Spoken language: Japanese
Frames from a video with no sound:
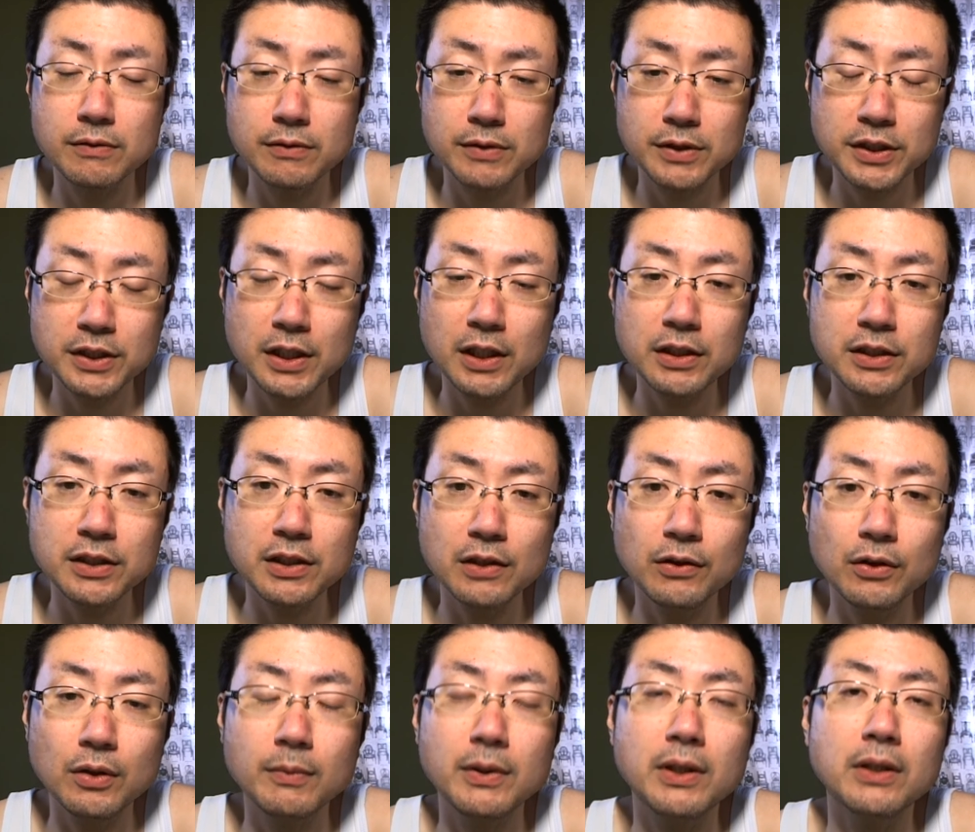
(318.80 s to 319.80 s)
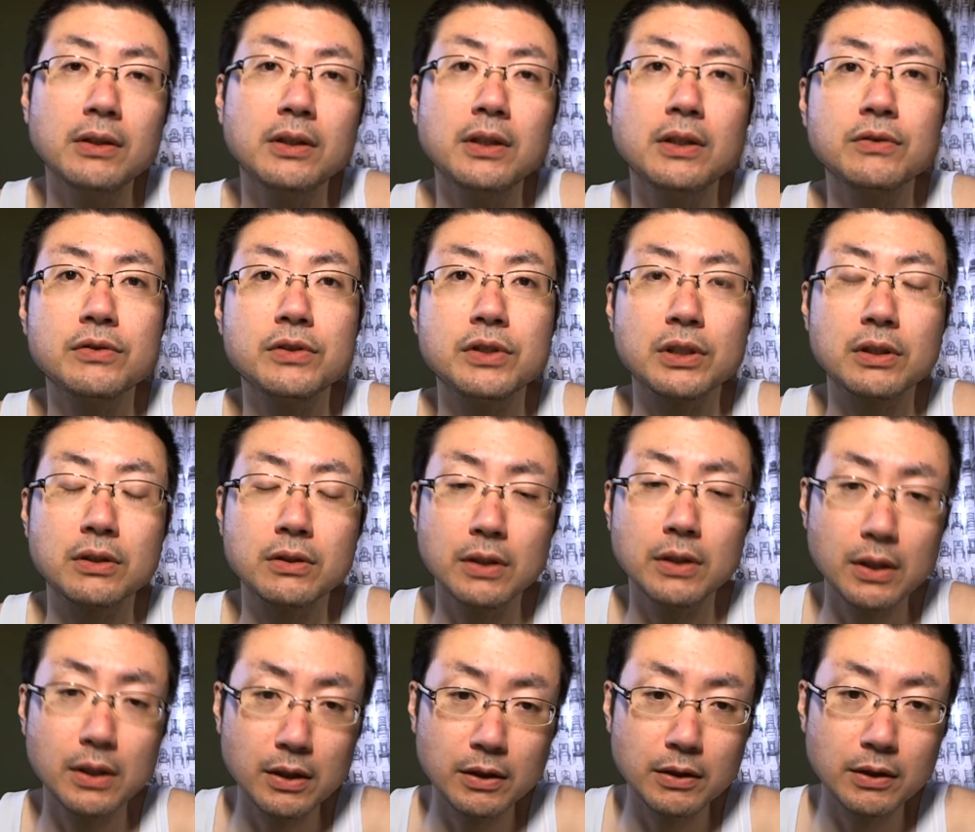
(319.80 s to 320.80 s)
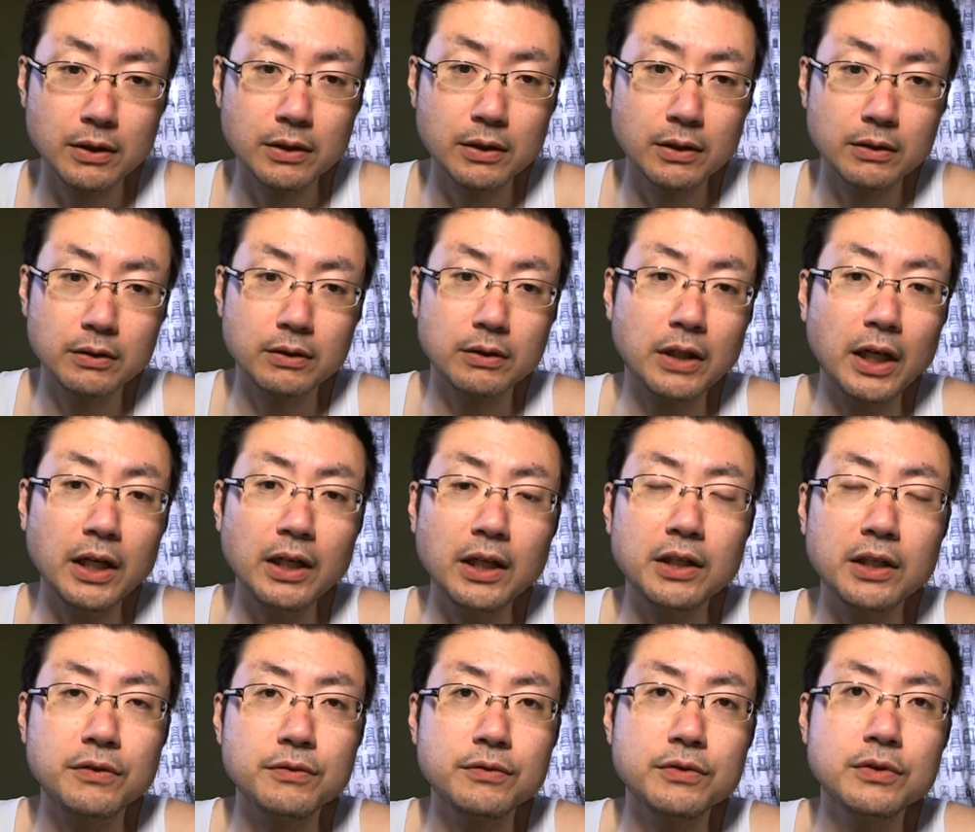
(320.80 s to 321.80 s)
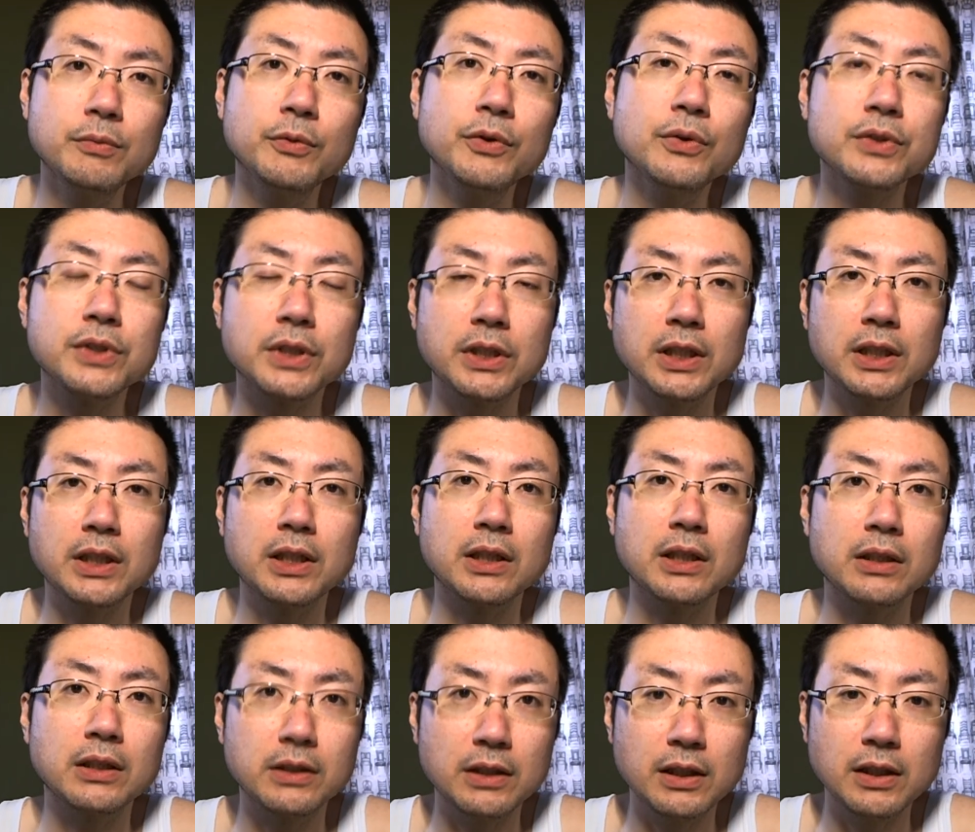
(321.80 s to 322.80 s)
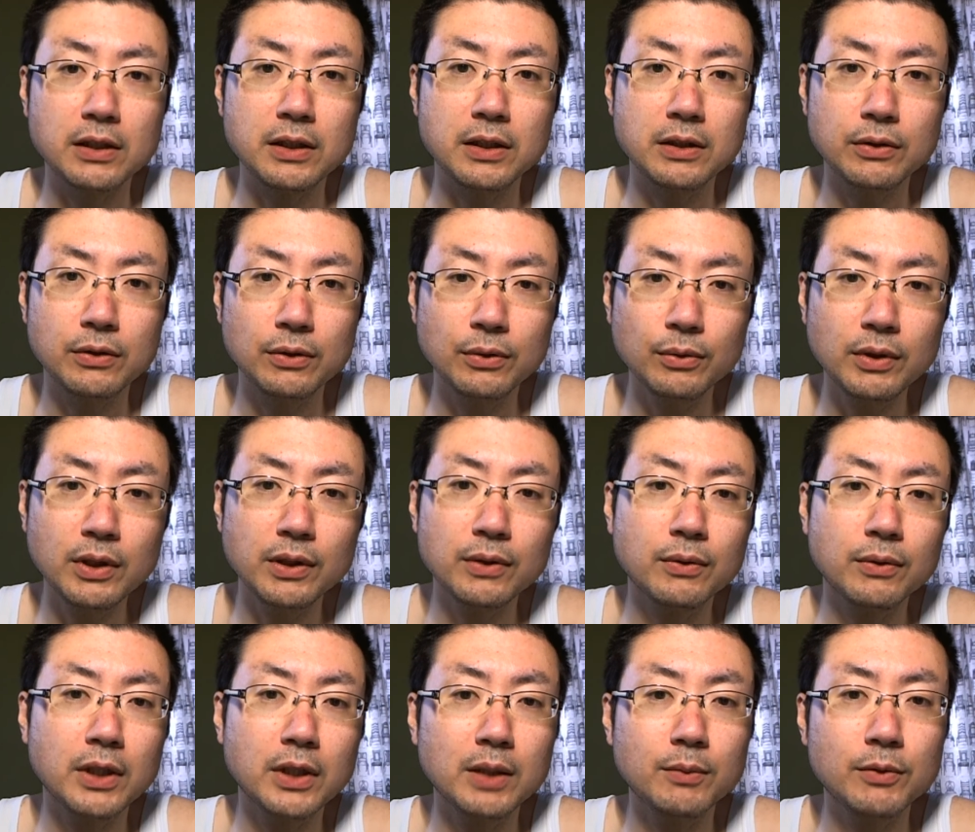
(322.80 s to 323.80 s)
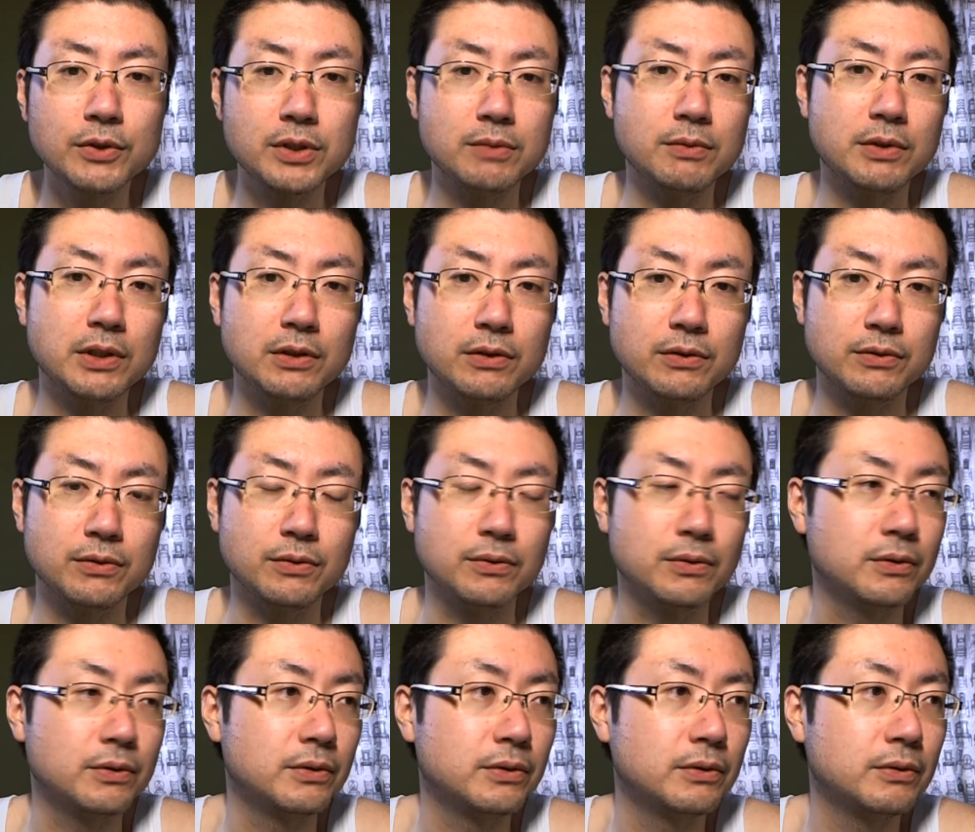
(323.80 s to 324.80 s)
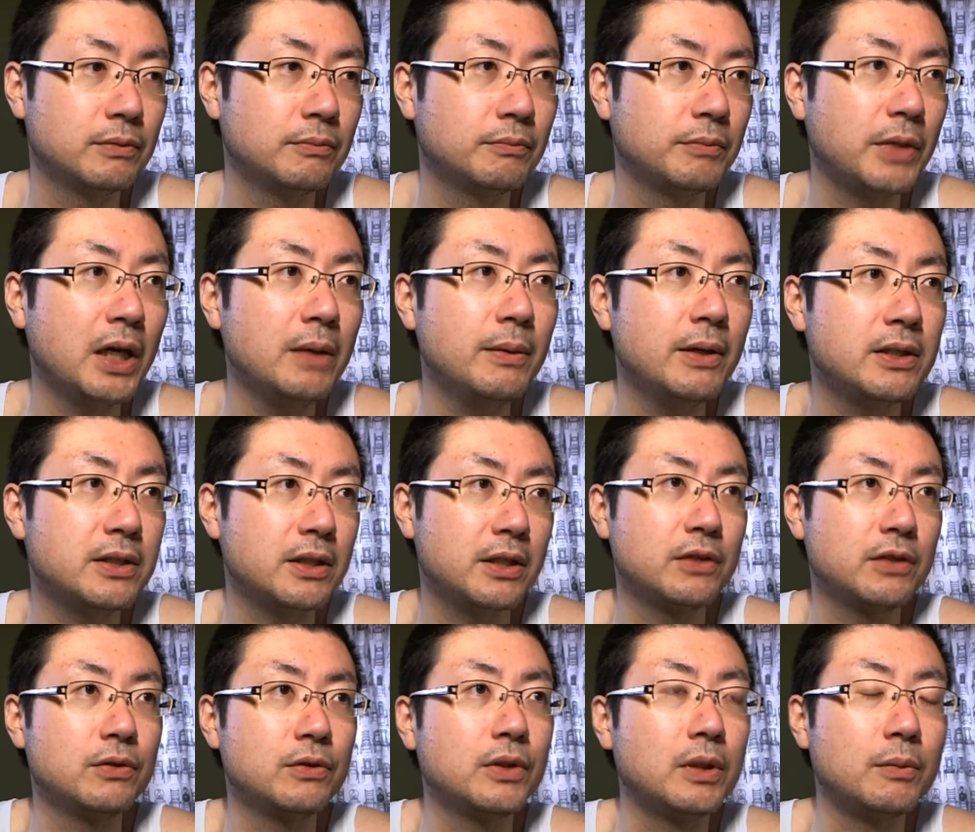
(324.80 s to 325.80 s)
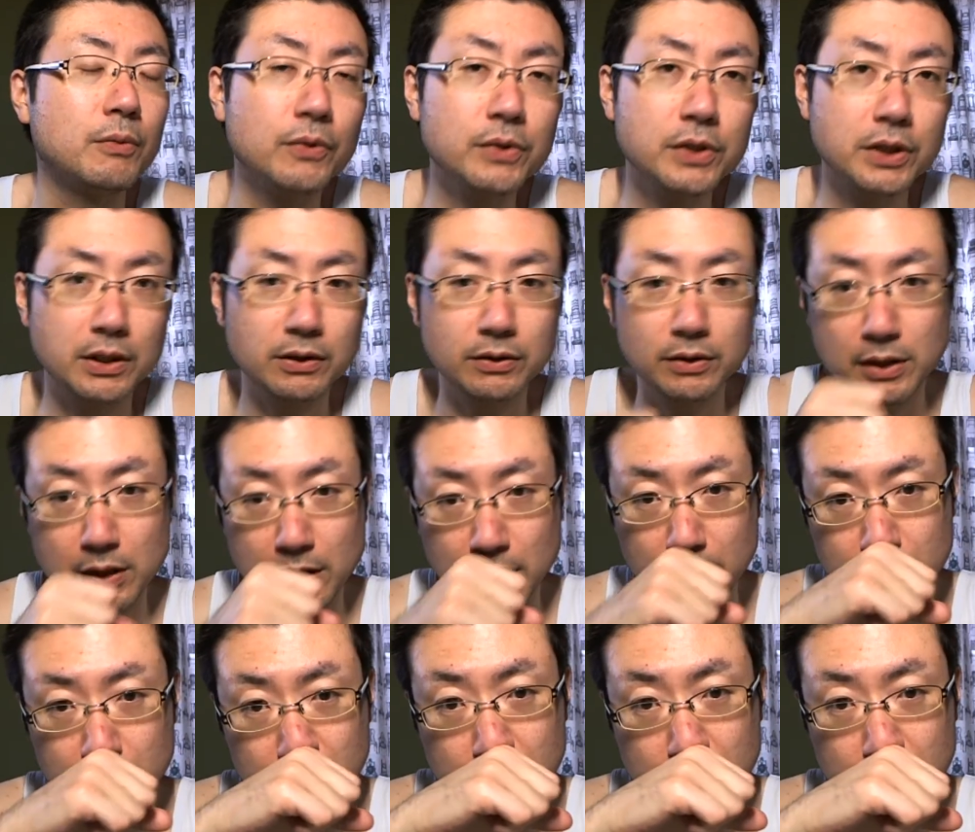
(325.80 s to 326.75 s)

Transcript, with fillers: 下にちゃんと回っていくし、誰かに売るものじゃないからね、どっかのお金持ちみたいな、その、売買されるようなものじゃなくて、